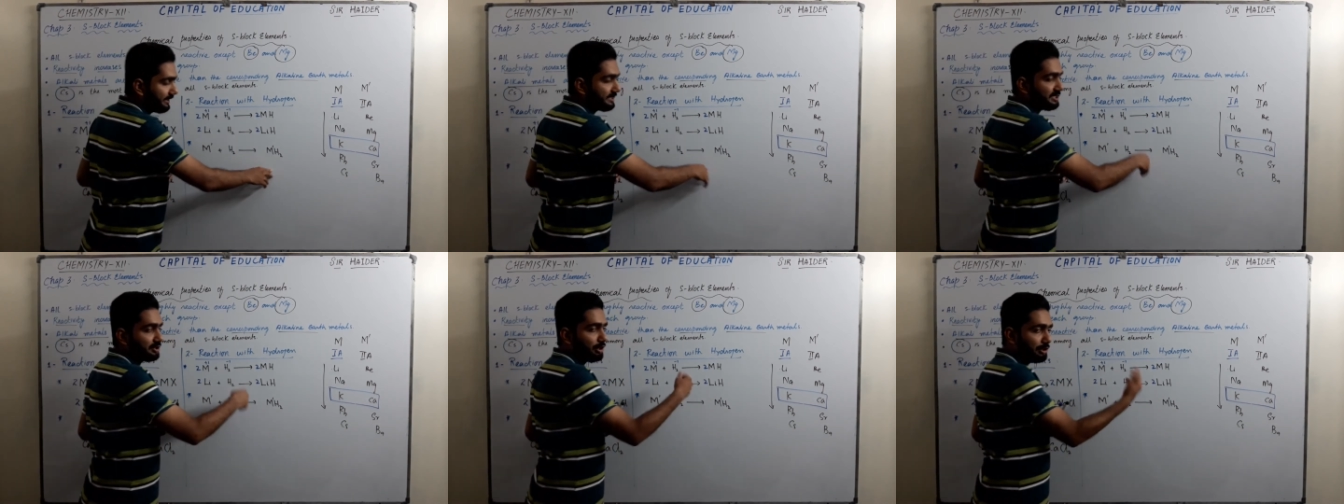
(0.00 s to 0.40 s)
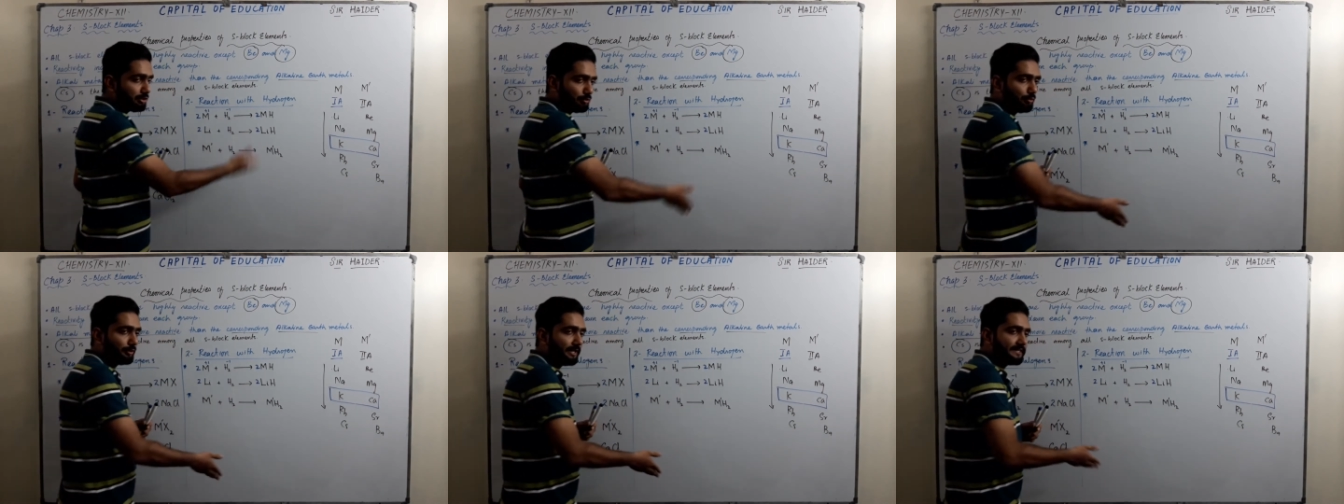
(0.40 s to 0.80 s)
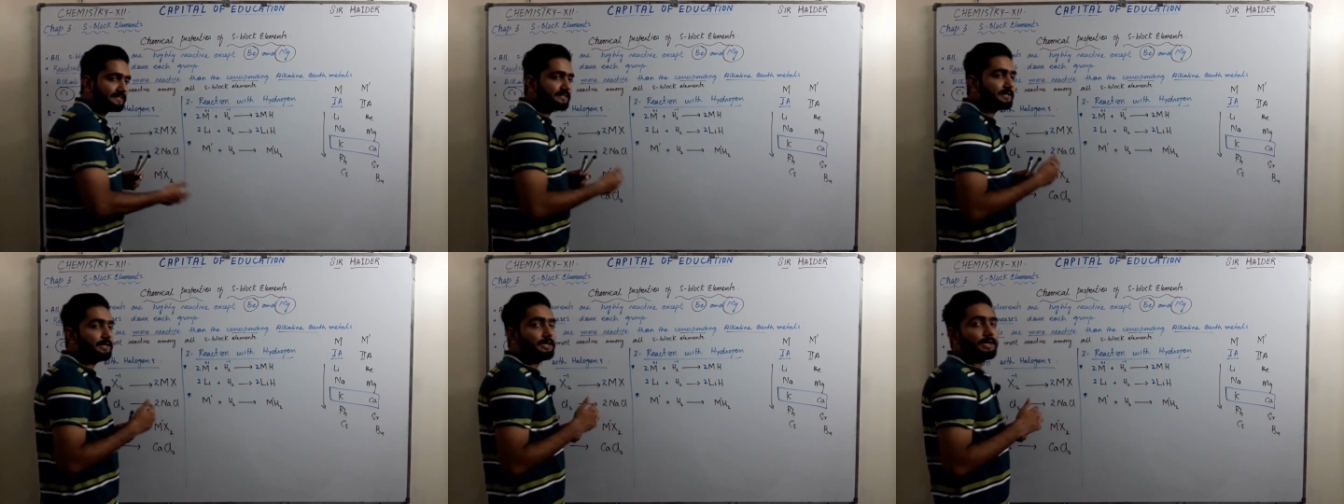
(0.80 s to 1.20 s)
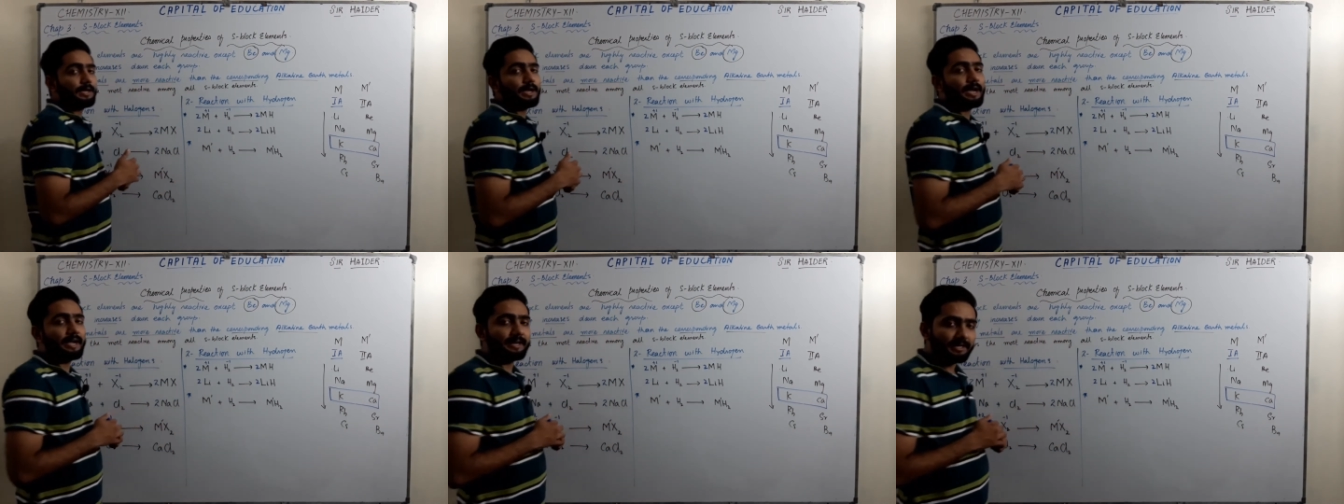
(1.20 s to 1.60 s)
दिस इज़ ऑल्सो नोन एज
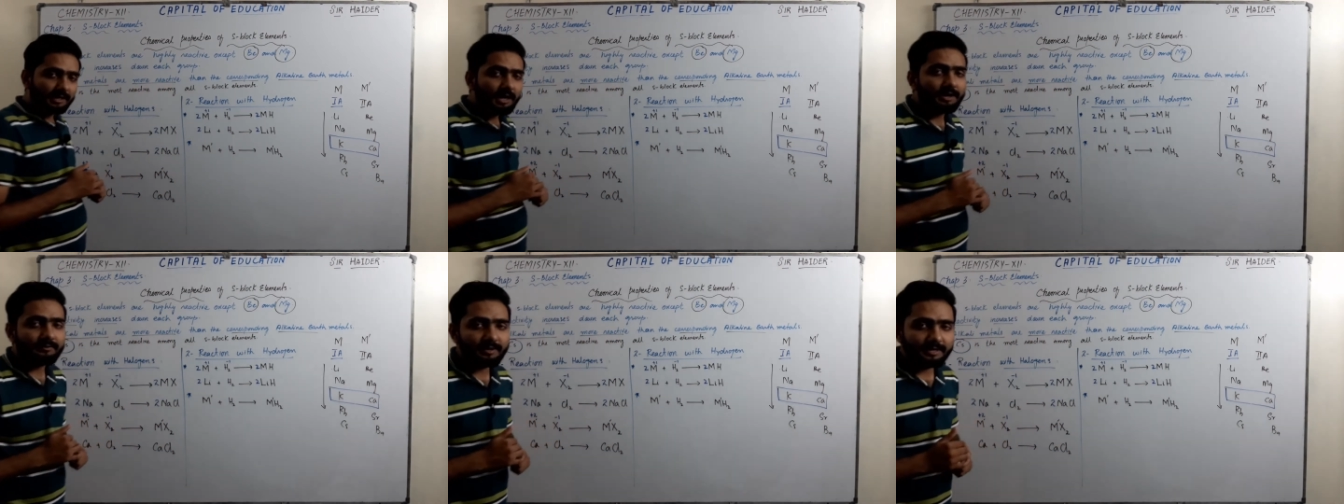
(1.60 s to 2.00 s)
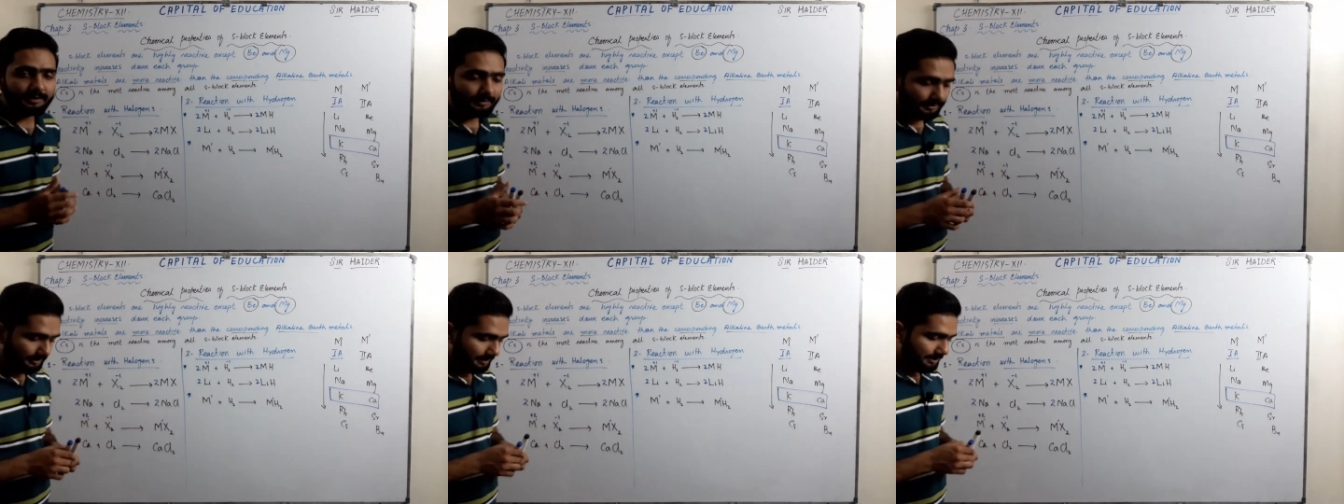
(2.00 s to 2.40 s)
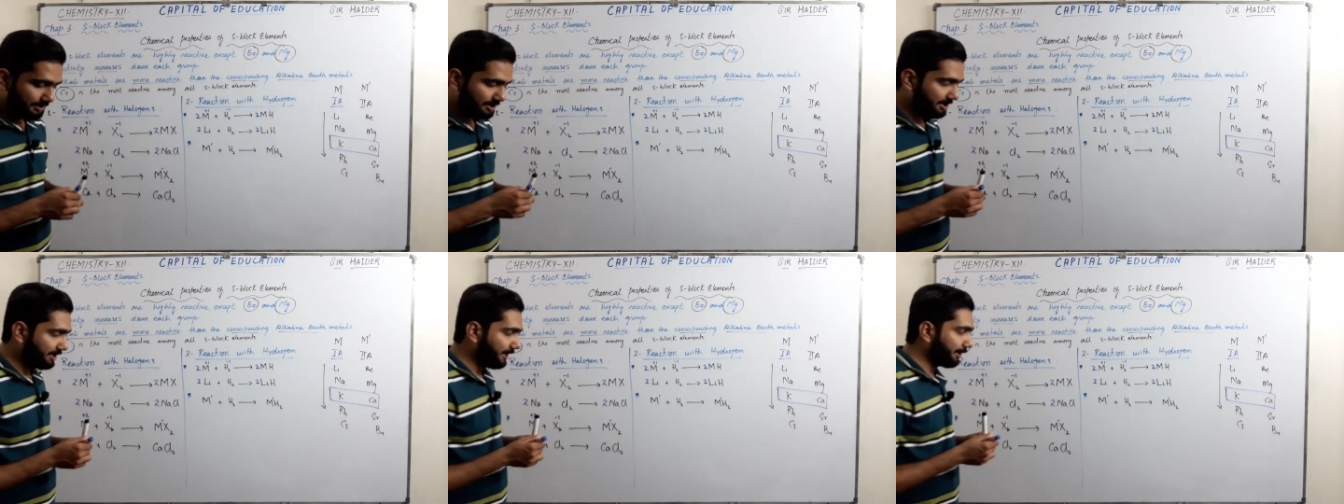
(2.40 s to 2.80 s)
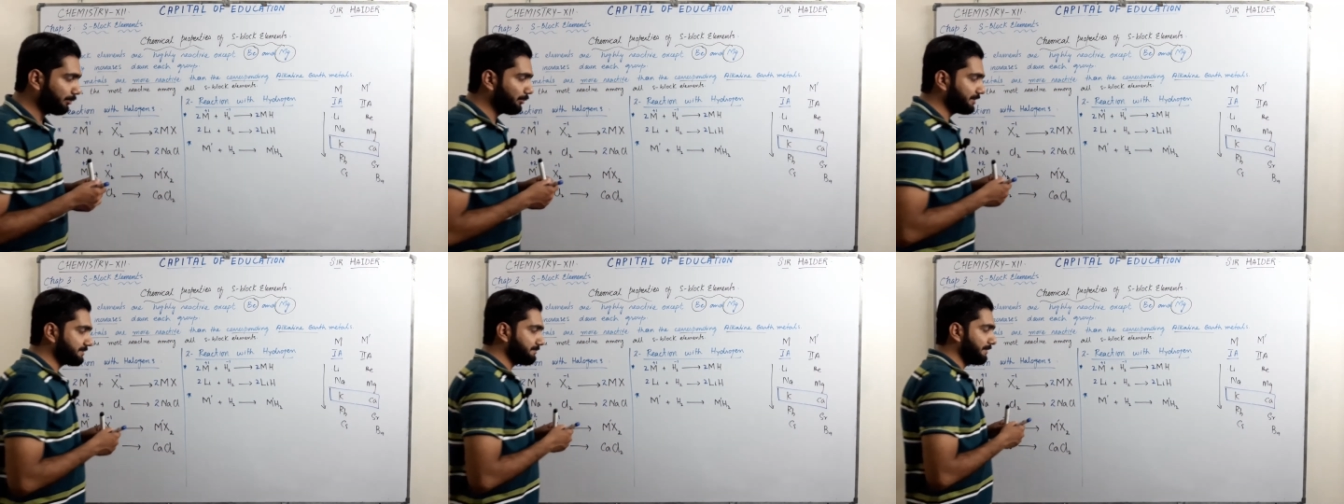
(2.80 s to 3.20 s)
आयनिक हाइड्राइड ठीक है
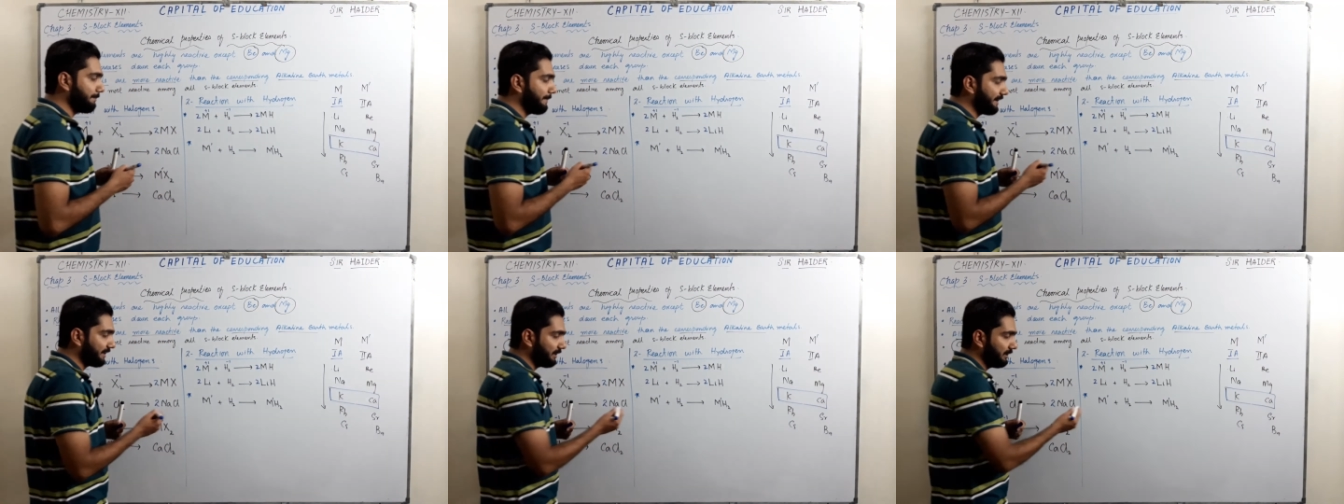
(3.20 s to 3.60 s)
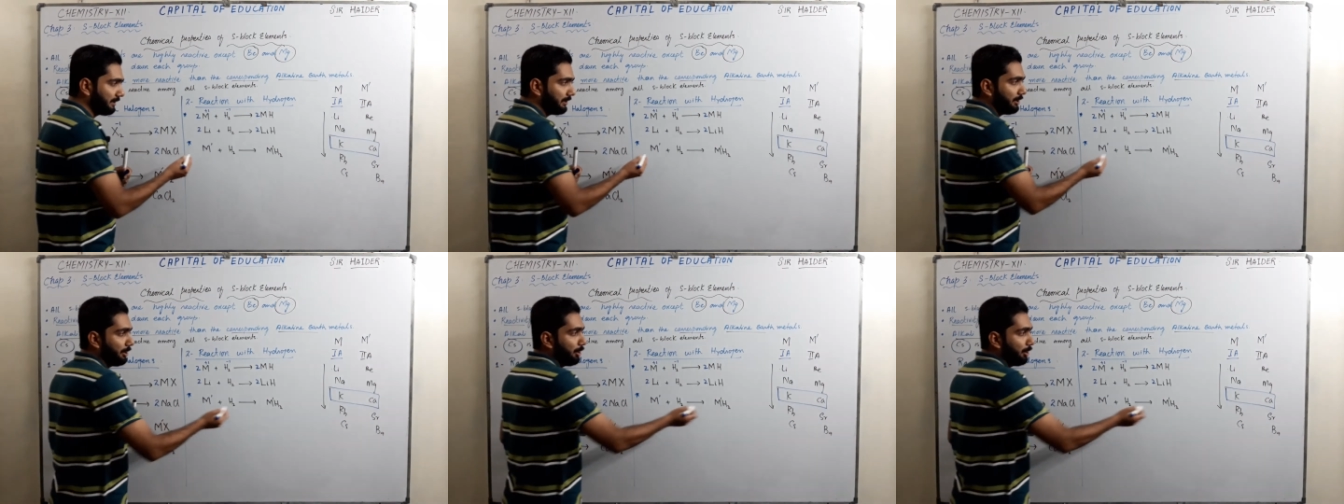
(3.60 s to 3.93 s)
क्योंकि इसमें मेटल